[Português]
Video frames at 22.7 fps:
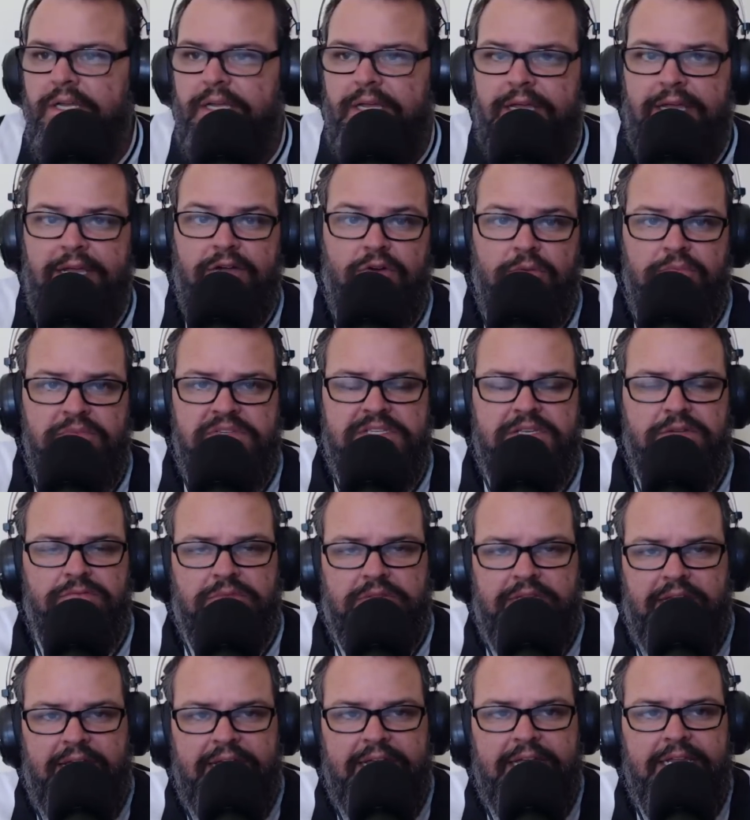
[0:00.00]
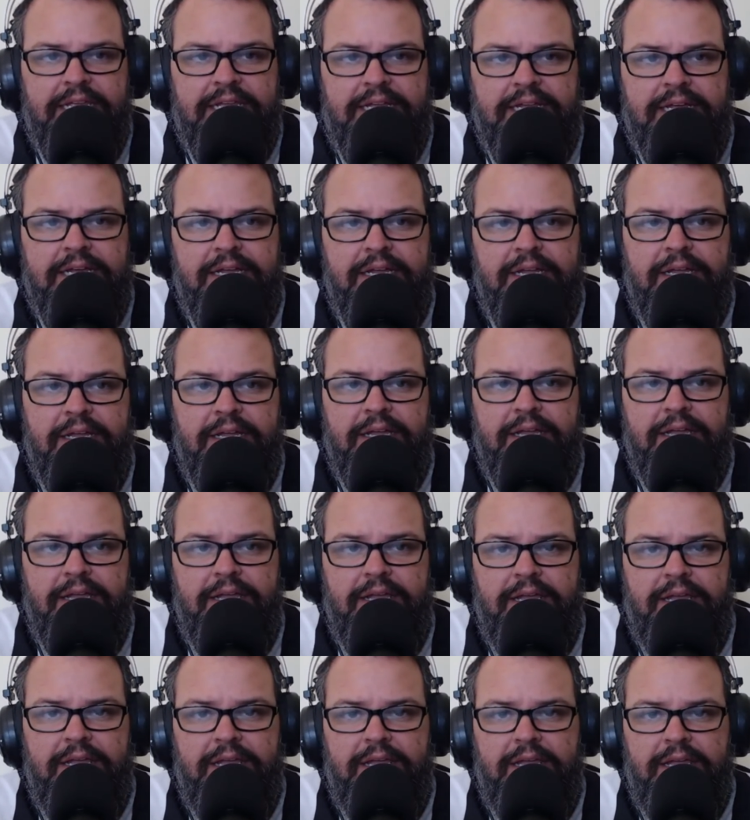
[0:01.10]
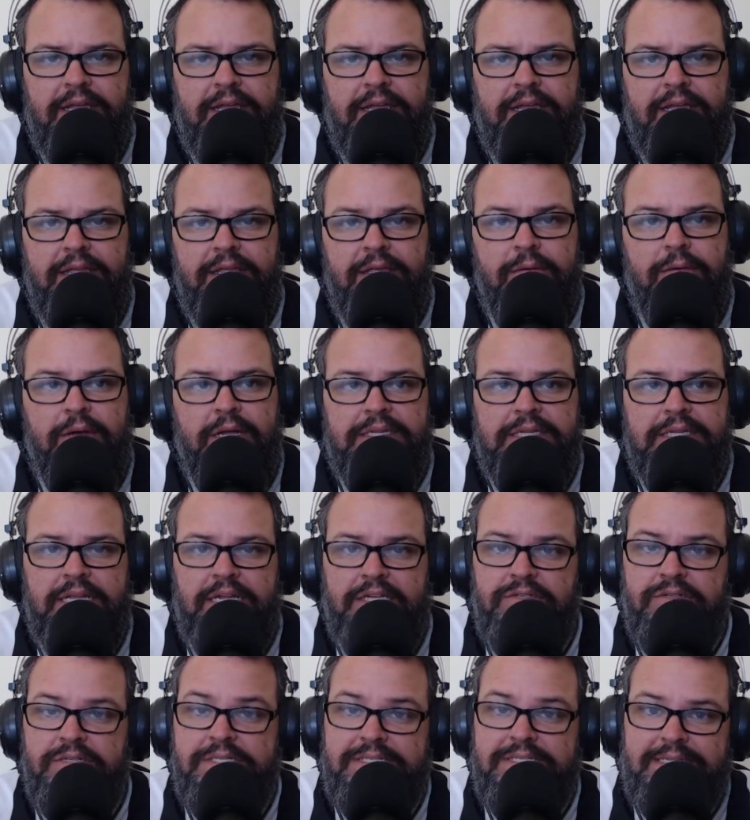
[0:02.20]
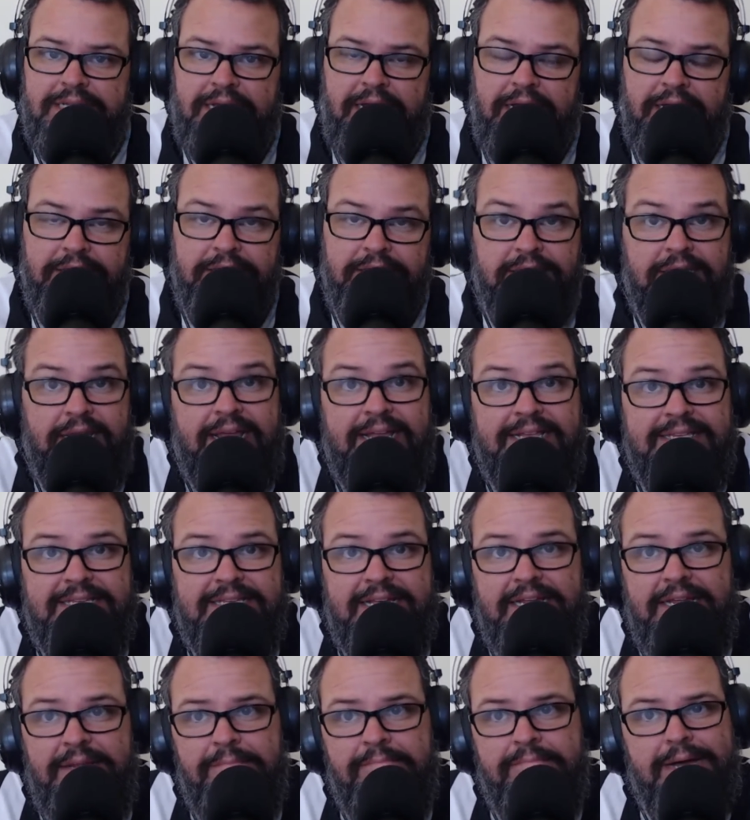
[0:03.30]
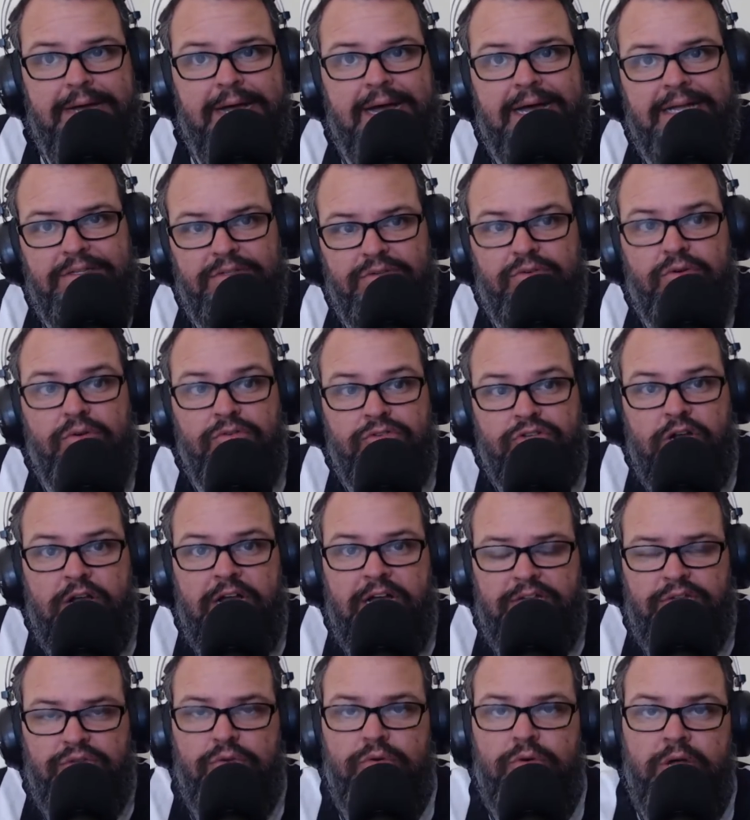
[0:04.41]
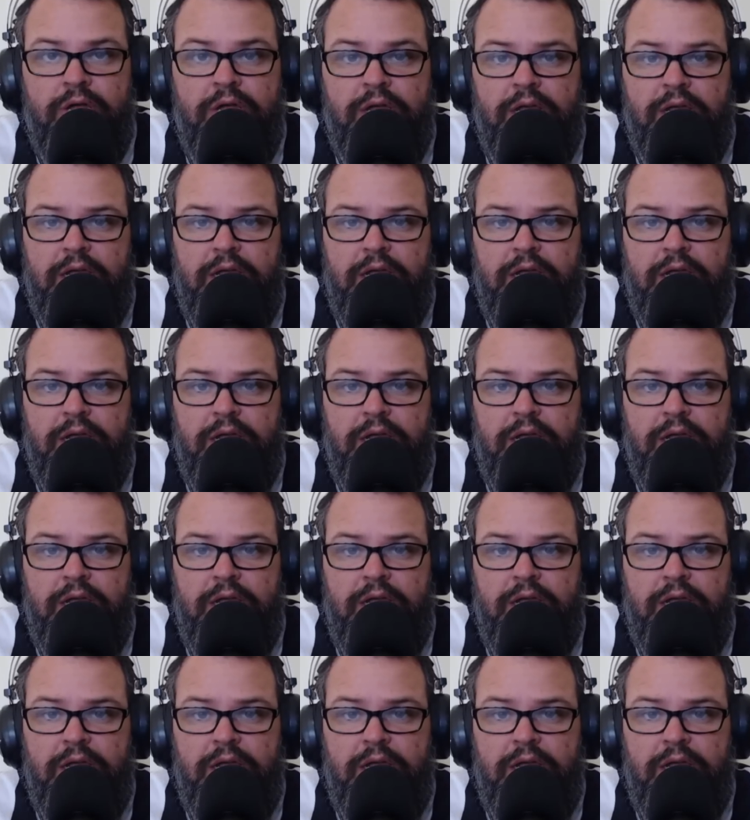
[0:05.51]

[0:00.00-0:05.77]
é, comissão técnica, é, e o Atlético está desanimado com o jogador.